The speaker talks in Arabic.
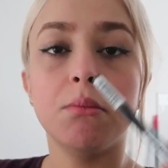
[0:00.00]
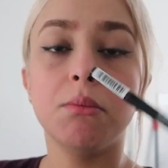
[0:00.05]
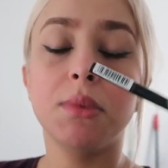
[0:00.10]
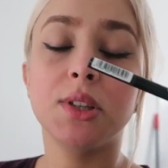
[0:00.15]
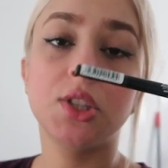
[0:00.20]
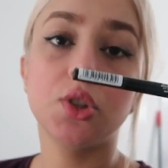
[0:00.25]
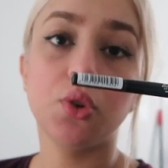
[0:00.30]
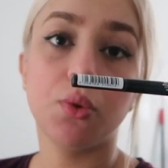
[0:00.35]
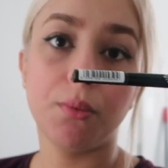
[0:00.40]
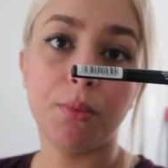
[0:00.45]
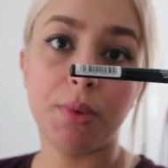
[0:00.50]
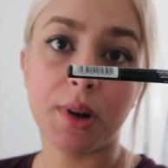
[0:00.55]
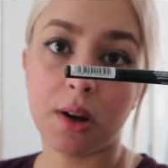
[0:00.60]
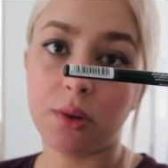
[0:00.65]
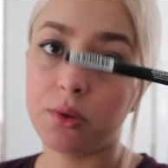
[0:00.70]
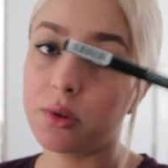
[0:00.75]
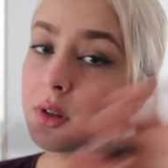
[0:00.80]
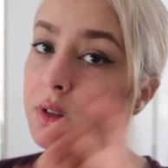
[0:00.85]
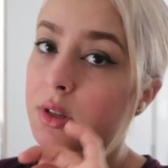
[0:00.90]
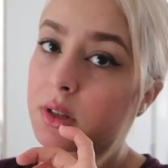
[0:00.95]
الميديوم
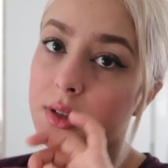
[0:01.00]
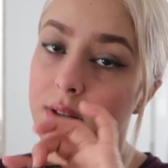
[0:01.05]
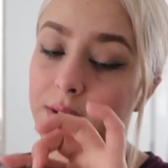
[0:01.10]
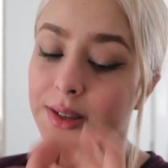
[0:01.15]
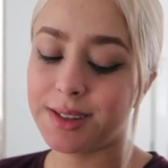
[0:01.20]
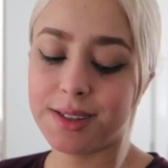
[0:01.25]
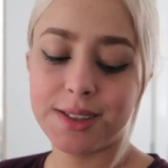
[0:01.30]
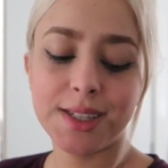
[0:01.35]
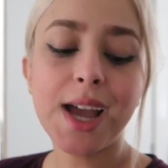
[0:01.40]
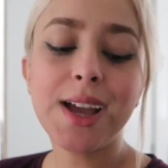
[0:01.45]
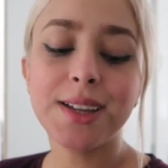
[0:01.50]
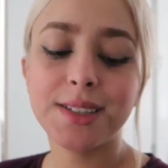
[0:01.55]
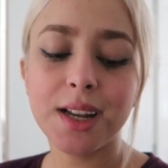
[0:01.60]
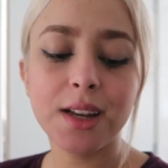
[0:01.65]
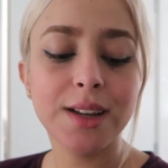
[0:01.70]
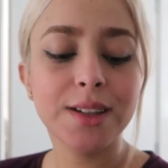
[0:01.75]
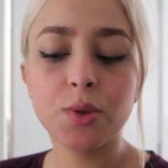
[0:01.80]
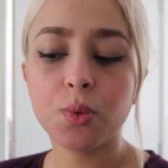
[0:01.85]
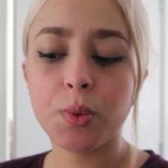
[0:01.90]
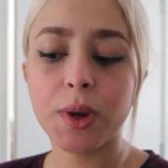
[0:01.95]
براون الحاجه
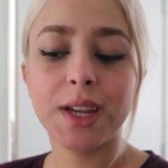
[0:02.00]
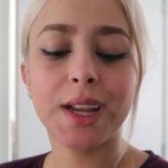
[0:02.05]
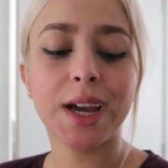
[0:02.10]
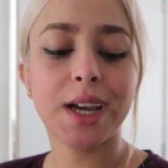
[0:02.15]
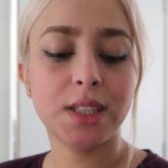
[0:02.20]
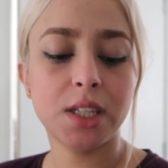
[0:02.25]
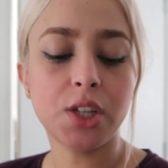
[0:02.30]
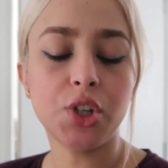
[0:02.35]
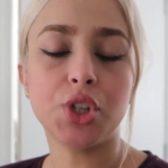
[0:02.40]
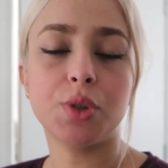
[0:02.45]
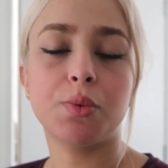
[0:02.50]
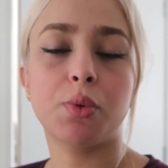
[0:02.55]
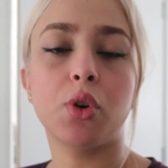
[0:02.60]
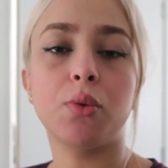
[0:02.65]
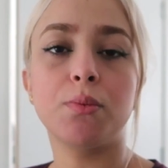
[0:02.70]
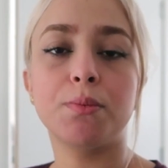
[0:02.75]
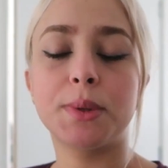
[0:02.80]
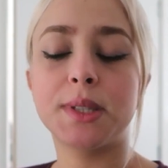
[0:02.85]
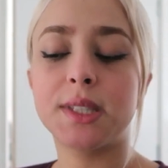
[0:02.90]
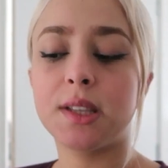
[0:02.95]
اللي زوينه غادي
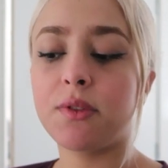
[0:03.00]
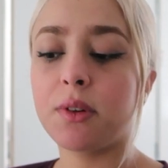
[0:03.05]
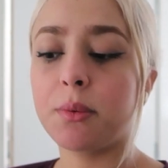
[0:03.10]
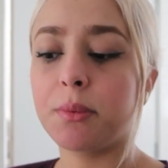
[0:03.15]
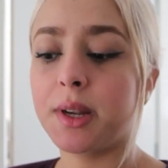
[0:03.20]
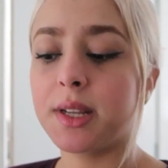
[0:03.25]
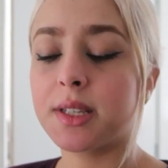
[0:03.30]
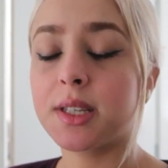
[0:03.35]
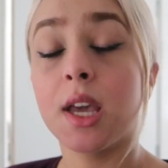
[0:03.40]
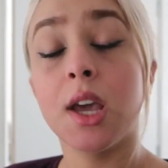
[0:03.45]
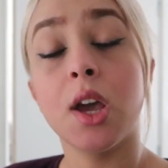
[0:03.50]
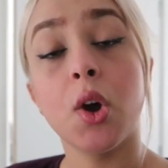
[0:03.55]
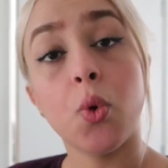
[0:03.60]
يعجبكم بزاف البنات